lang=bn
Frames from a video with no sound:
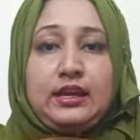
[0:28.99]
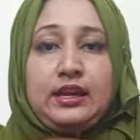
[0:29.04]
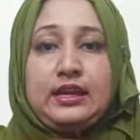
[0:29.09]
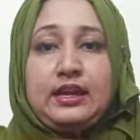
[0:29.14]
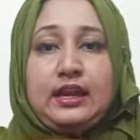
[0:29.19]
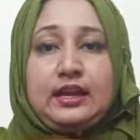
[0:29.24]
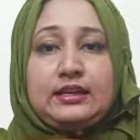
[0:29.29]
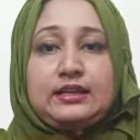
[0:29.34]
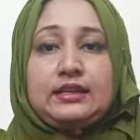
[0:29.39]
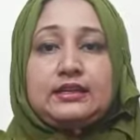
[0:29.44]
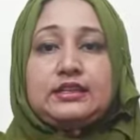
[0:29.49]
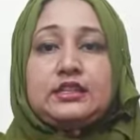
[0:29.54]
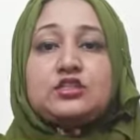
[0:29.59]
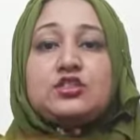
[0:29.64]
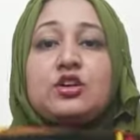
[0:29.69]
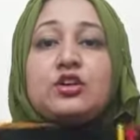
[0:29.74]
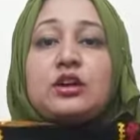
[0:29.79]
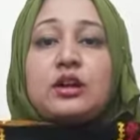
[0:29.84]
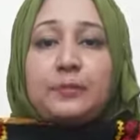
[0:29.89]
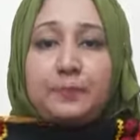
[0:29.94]
এখানটাতে
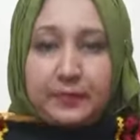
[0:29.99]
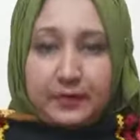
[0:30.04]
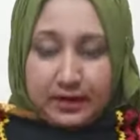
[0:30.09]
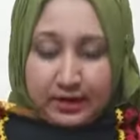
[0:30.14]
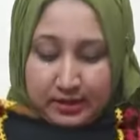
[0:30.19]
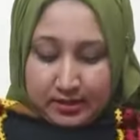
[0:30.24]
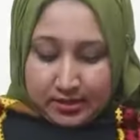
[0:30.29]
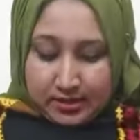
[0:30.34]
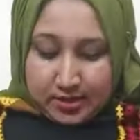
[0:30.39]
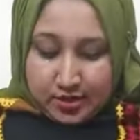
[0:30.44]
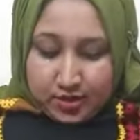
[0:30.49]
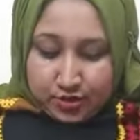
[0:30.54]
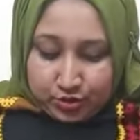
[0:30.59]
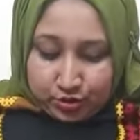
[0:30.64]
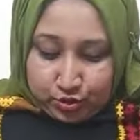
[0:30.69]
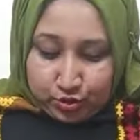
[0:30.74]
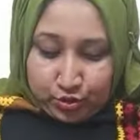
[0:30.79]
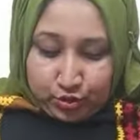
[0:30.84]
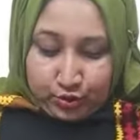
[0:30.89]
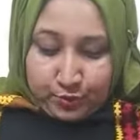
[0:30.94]
যখন আপনারা
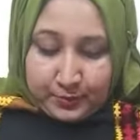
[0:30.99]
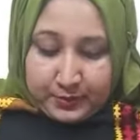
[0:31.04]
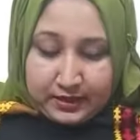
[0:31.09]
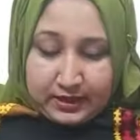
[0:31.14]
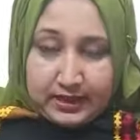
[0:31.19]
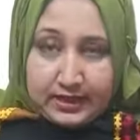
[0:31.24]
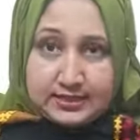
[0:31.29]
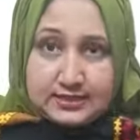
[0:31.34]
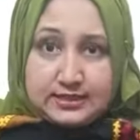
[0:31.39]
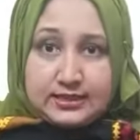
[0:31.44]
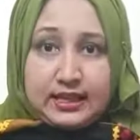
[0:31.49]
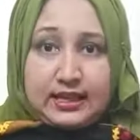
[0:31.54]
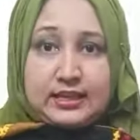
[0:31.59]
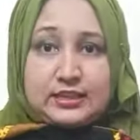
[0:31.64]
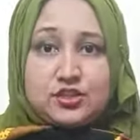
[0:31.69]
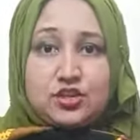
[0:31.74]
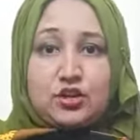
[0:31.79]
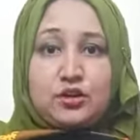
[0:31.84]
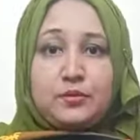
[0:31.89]
ধরবেন এই যে দেখেন যখন